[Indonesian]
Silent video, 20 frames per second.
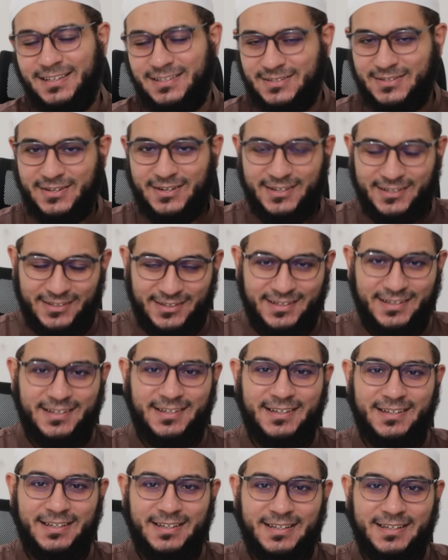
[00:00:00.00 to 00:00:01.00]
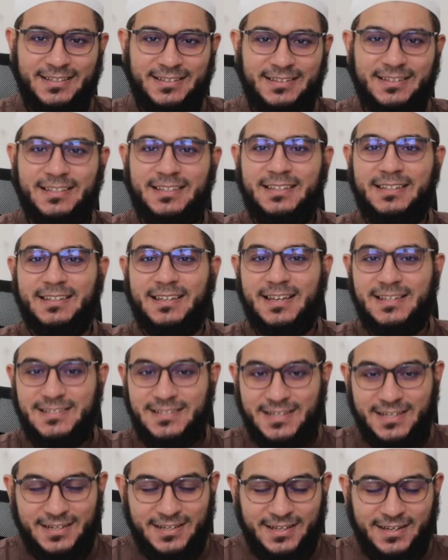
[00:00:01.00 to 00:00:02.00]
Insya Allah di
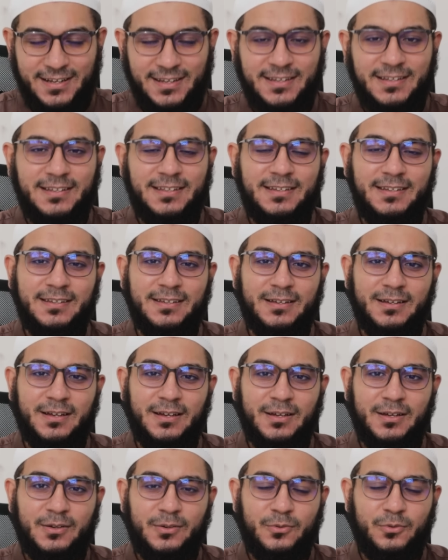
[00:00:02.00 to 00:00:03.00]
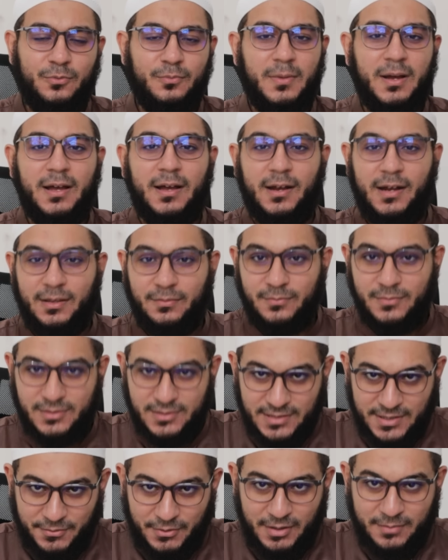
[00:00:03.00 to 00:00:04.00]
kajian hari ini Uma akan
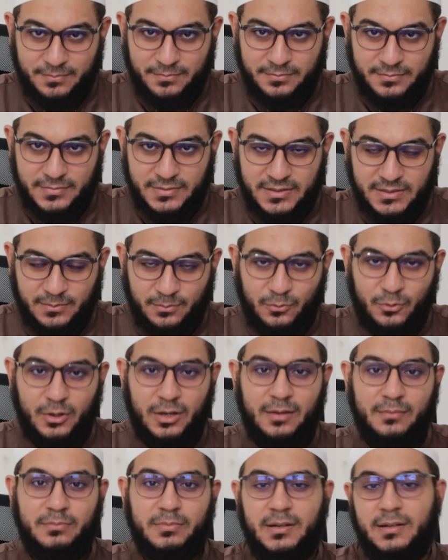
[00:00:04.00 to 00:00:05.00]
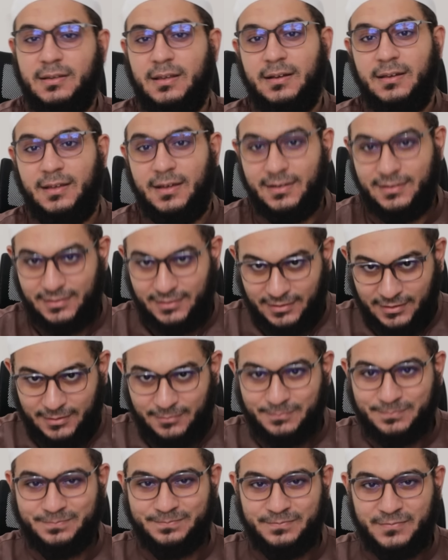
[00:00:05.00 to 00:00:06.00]
menjawab semua pertanyaan ini.